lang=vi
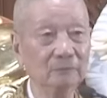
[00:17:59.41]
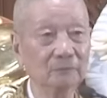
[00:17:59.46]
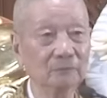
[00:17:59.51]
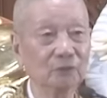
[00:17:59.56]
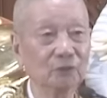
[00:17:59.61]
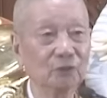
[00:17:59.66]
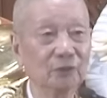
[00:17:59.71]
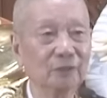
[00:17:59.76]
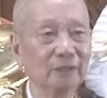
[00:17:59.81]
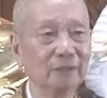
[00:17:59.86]

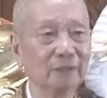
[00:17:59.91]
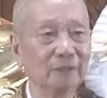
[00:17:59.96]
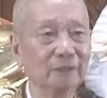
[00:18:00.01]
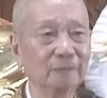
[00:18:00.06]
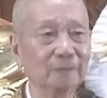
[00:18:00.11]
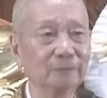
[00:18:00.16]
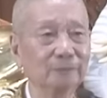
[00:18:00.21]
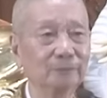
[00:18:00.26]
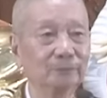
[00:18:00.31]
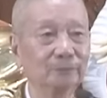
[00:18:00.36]
cho nên
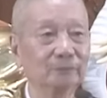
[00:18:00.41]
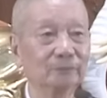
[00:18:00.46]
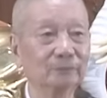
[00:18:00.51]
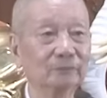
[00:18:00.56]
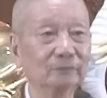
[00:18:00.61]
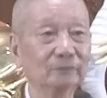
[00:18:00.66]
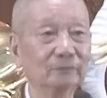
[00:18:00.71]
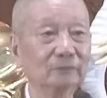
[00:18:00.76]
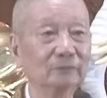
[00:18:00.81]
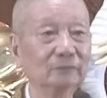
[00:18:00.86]

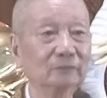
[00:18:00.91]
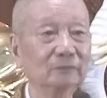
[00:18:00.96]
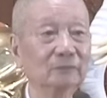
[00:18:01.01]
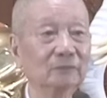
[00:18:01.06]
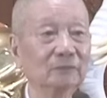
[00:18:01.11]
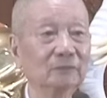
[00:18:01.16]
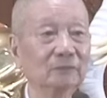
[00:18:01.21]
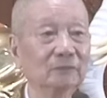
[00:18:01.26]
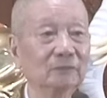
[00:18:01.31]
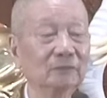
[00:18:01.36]

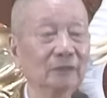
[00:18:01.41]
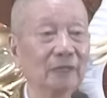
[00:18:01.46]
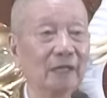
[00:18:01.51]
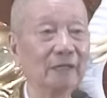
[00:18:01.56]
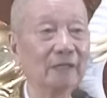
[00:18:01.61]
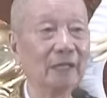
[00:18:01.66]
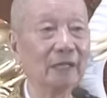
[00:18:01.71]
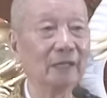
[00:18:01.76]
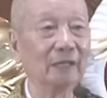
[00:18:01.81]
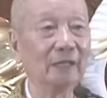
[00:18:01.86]
Ngài
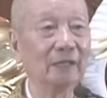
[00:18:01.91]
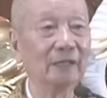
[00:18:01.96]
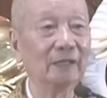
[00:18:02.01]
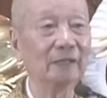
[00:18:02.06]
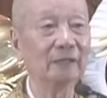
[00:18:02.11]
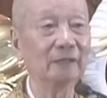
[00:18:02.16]
Đạt Lai